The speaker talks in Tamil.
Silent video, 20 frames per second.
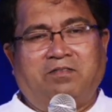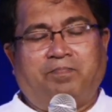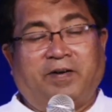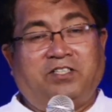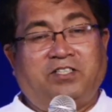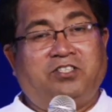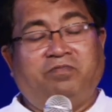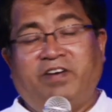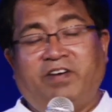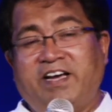
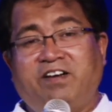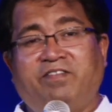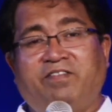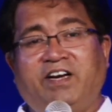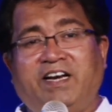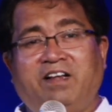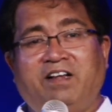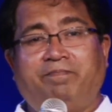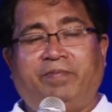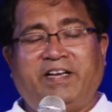பத்து பேர்
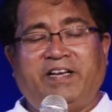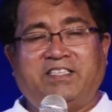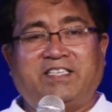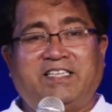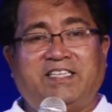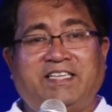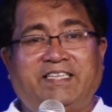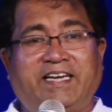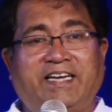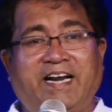வெளியில்
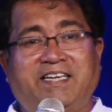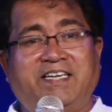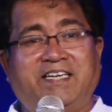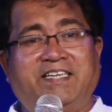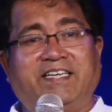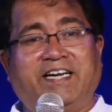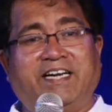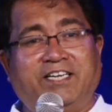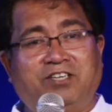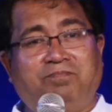பேசுகிறத
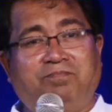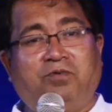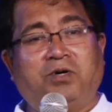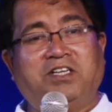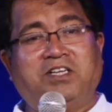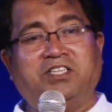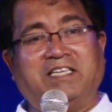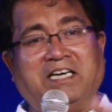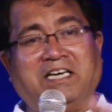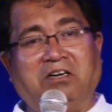கேட்டுட்டு கெட்டு
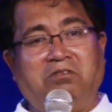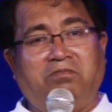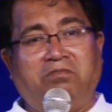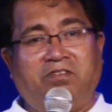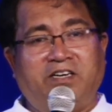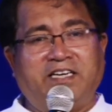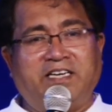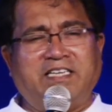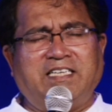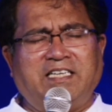போகிற ஜனங்கள்
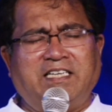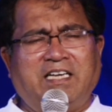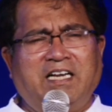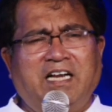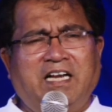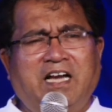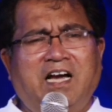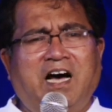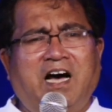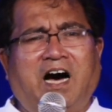உண்டு
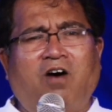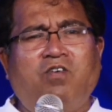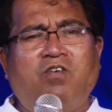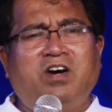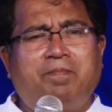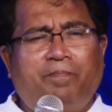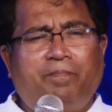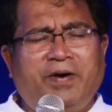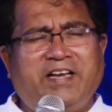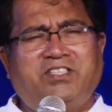அவங்க
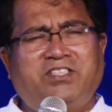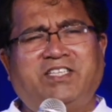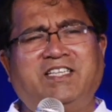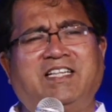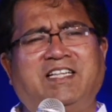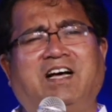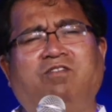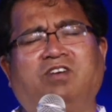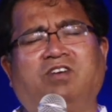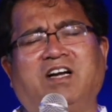
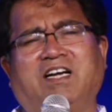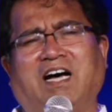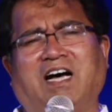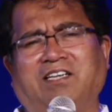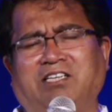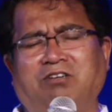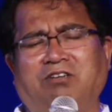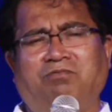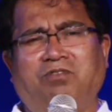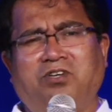பேசுகிறது அவங்களுக்கு
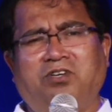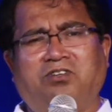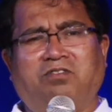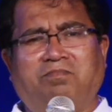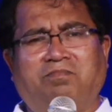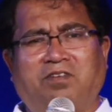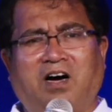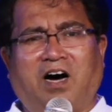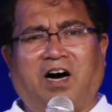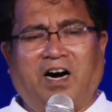காதில் உழுகும்
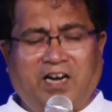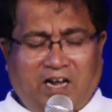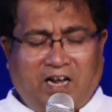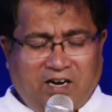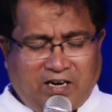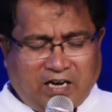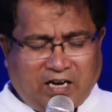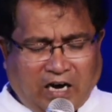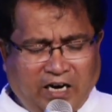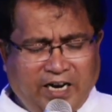ஆனால்
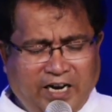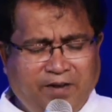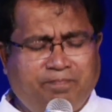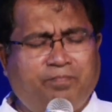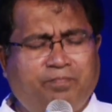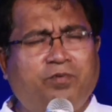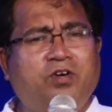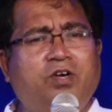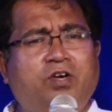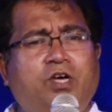காலை
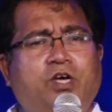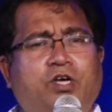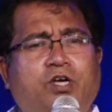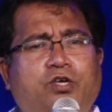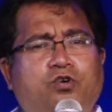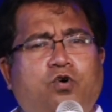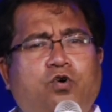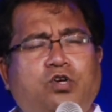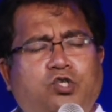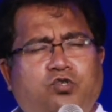
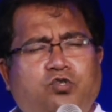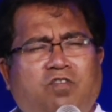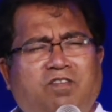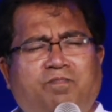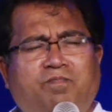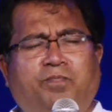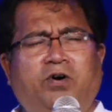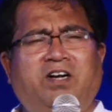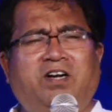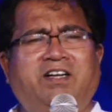யோசுவை
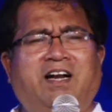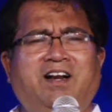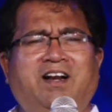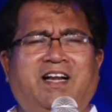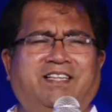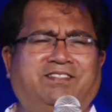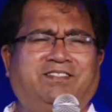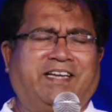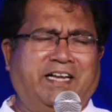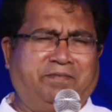போல் நல்ல
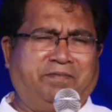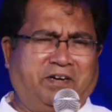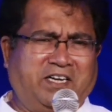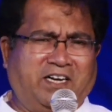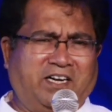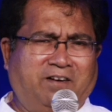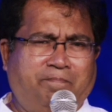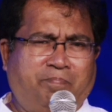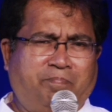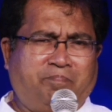
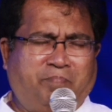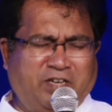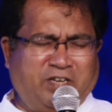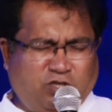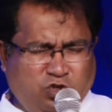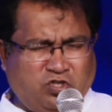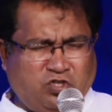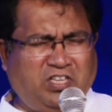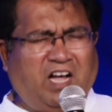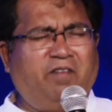தலைவர்கள்
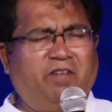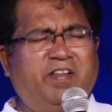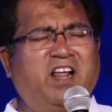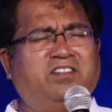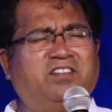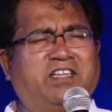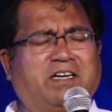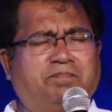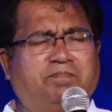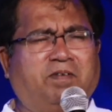
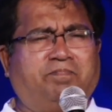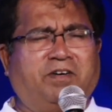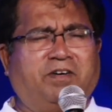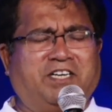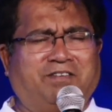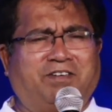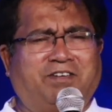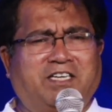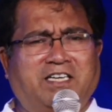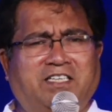பரிசுத்தாவிலால்
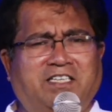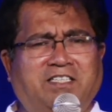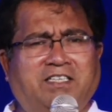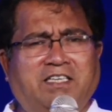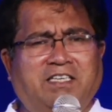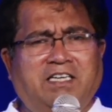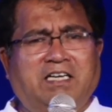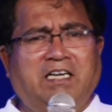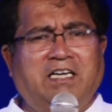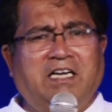நிரப்பப்பட்டவர்கள்
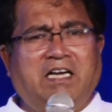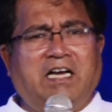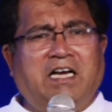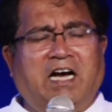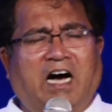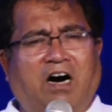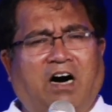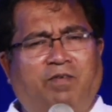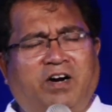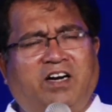
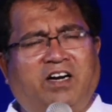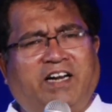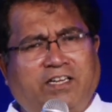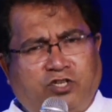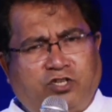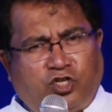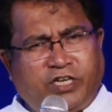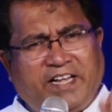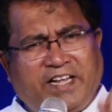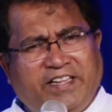அவர்கள்
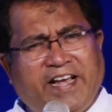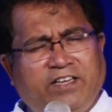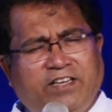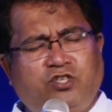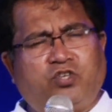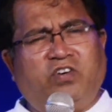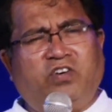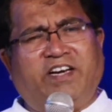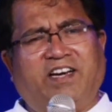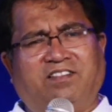நற்செய்தியை
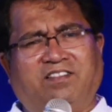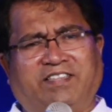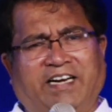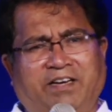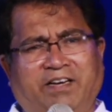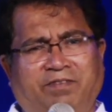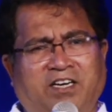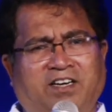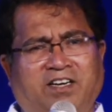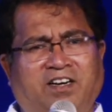சொல்லுகிற
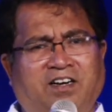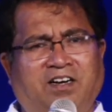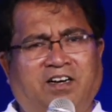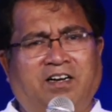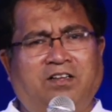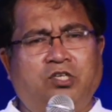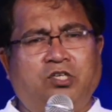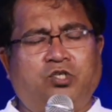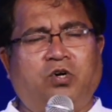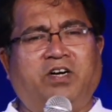தலைவர்கள்
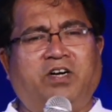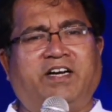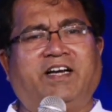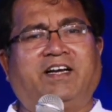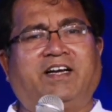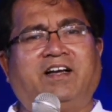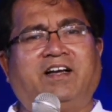சொல்கிற